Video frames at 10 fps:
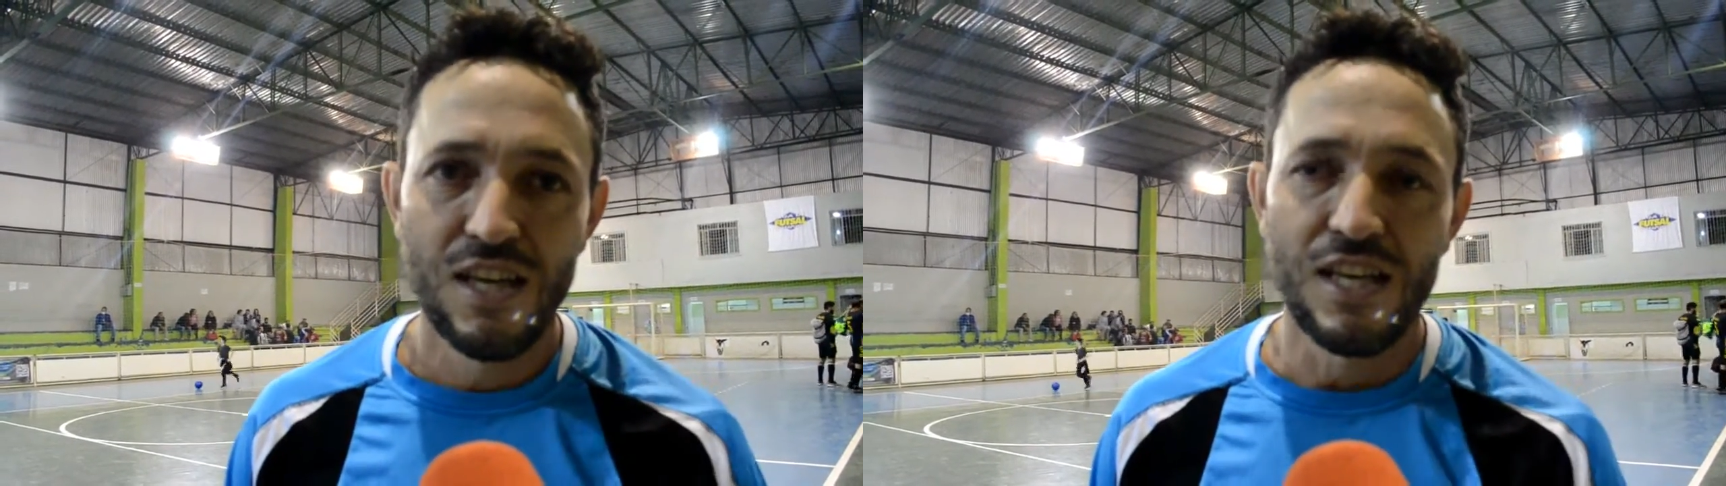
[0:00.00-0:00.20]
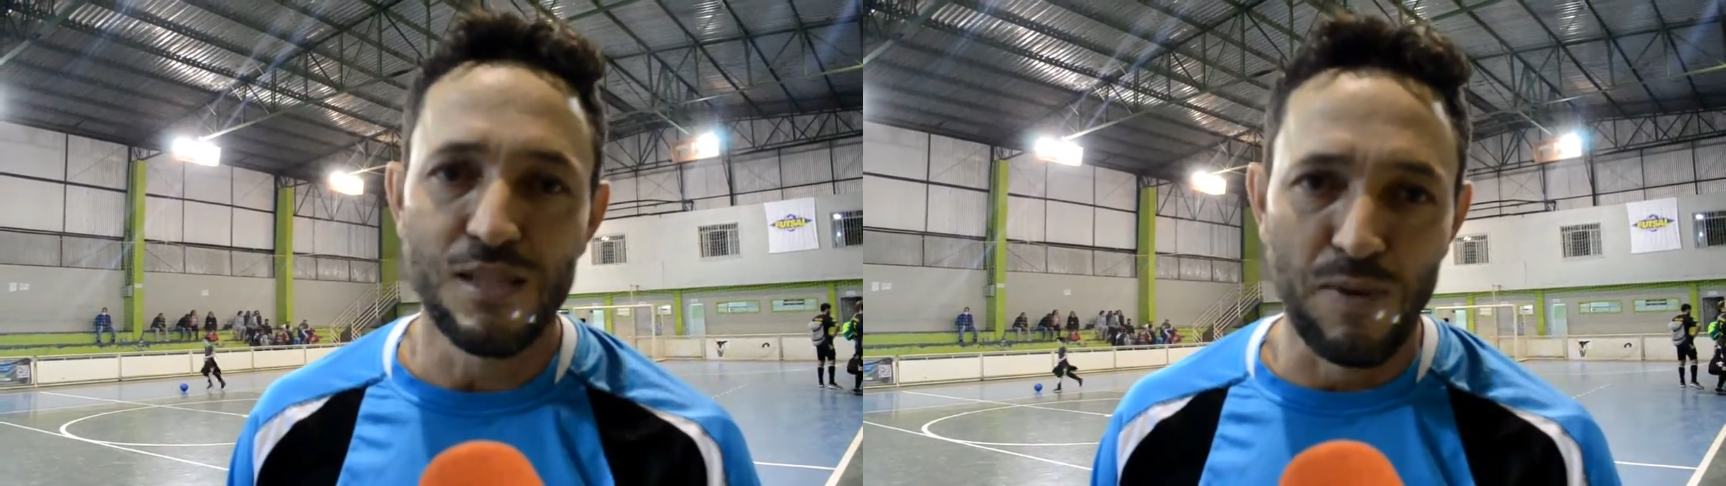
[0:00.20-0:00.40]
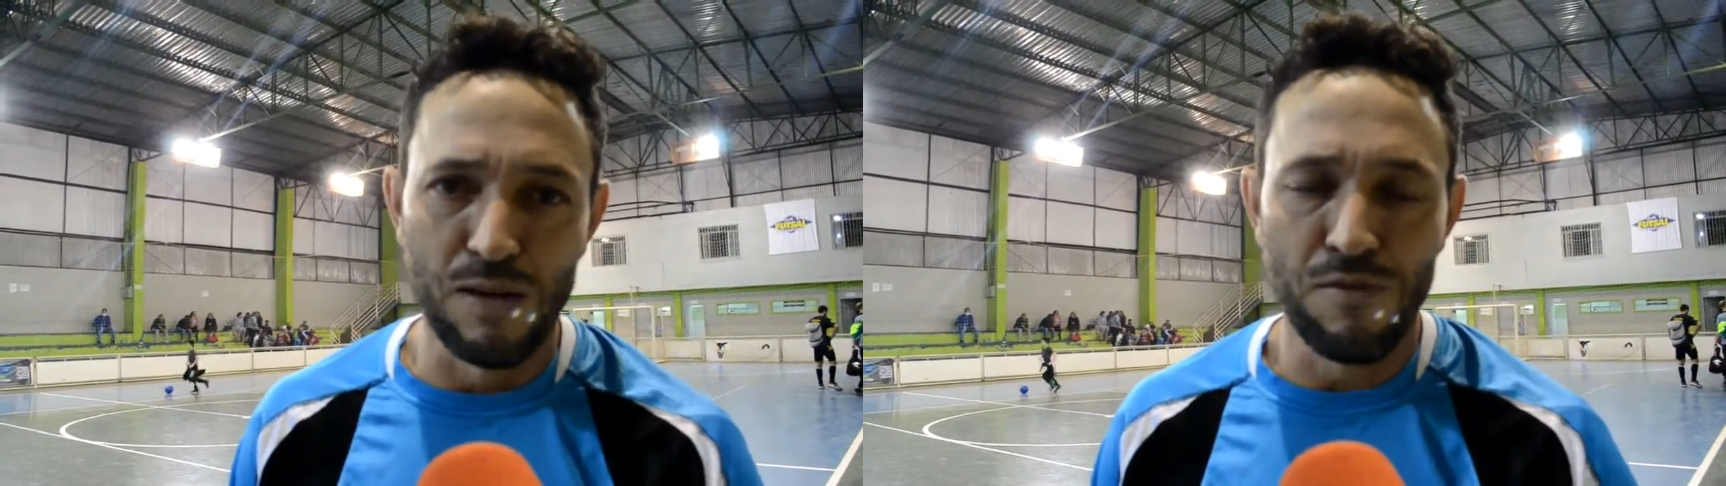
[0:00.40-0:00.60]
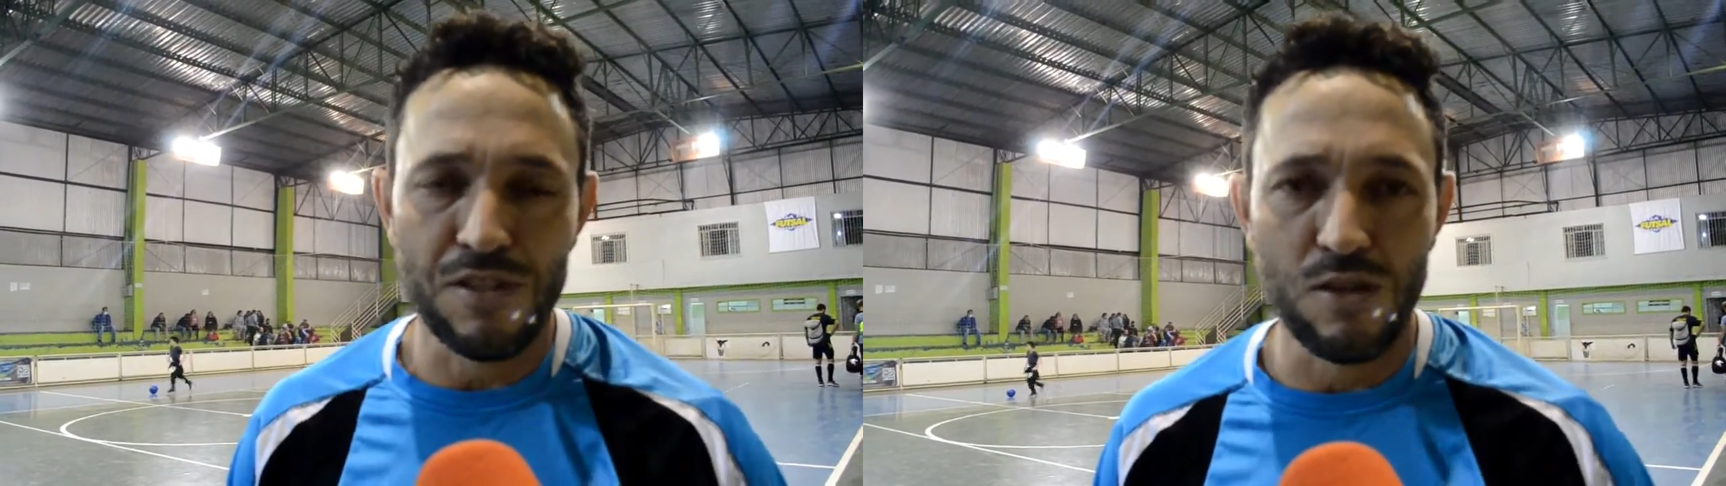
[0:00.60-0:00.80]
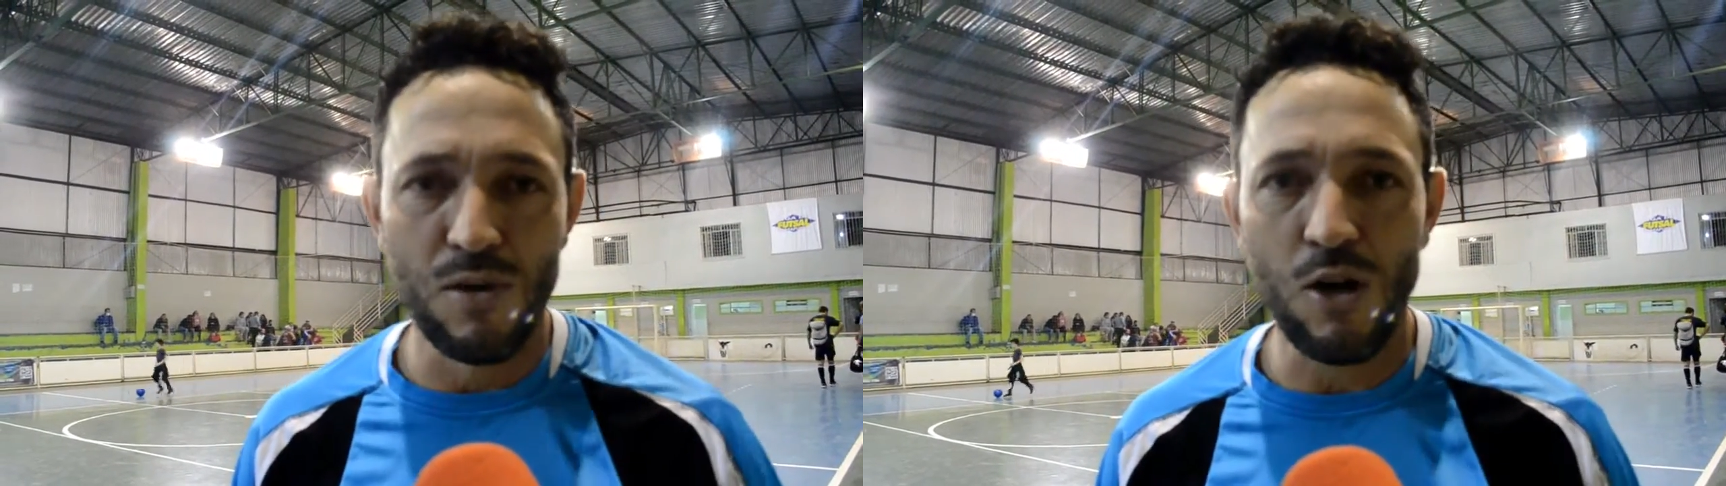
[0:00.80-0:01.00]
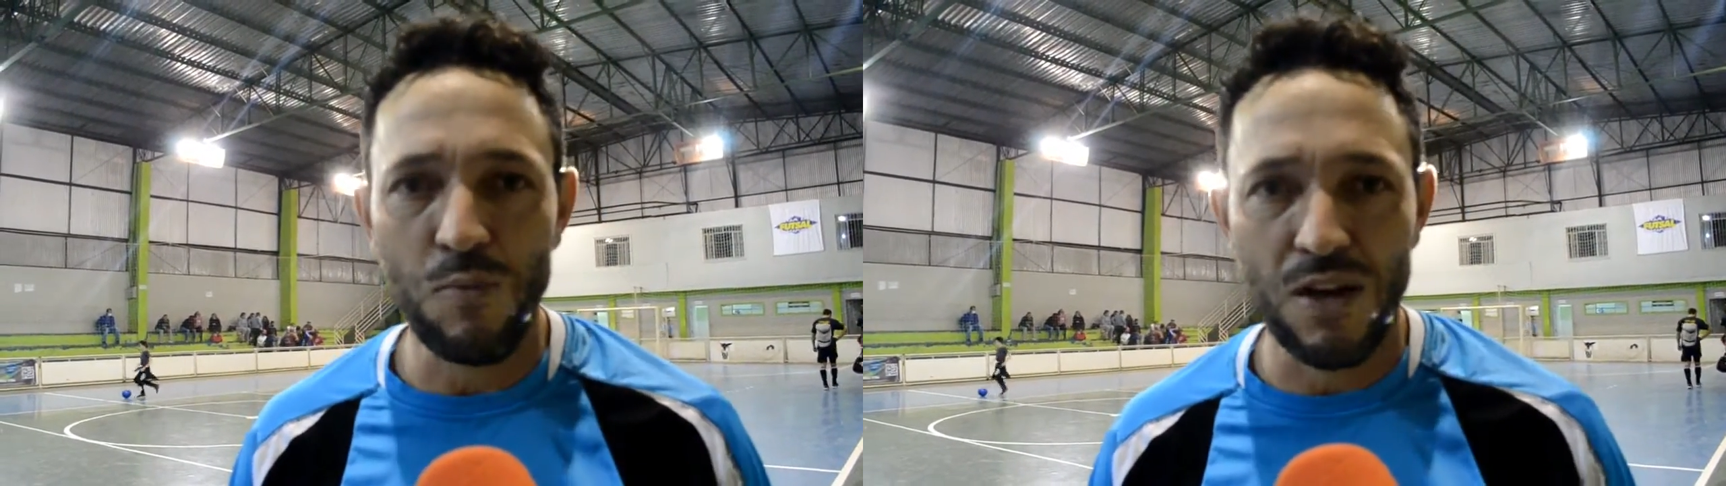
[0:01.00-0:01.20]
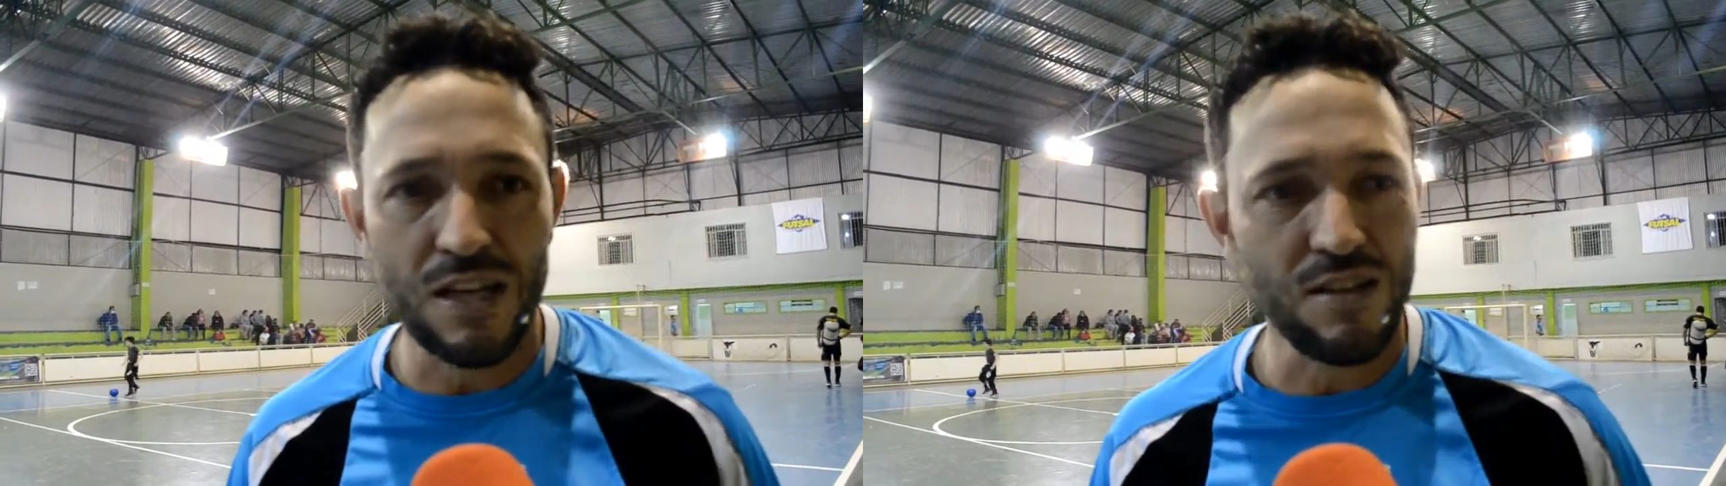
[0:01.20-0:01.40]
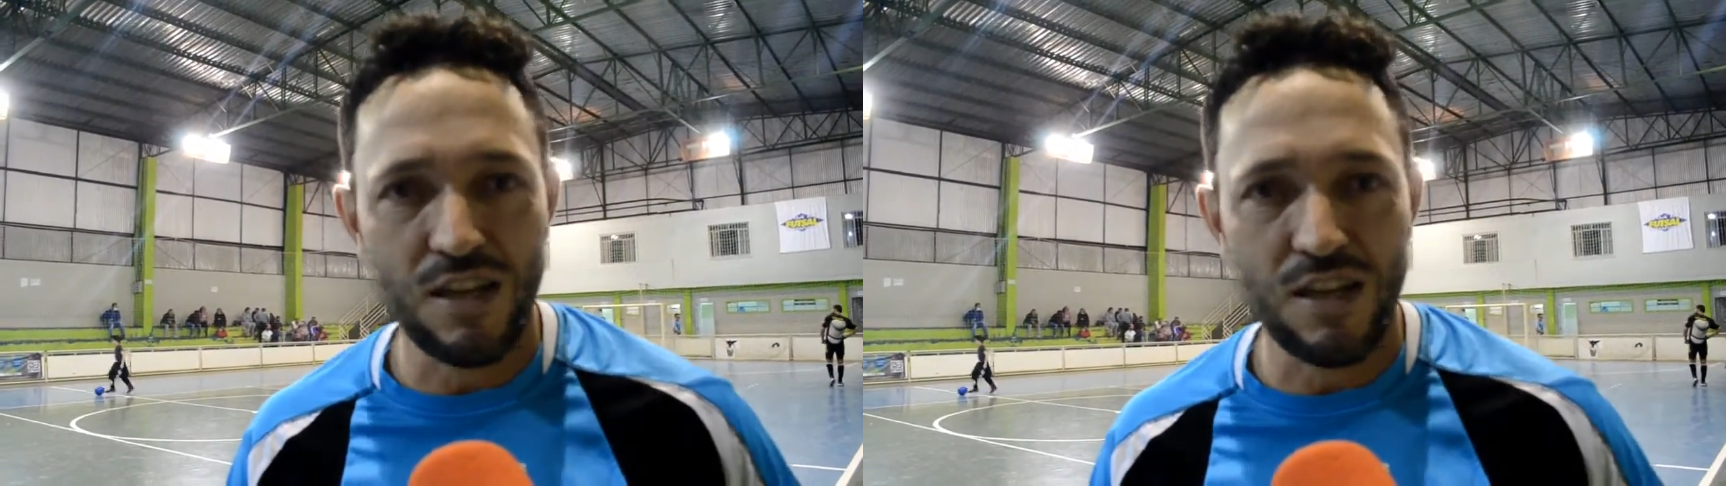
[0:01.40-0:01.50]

E esperamos fazer um bom campeonato,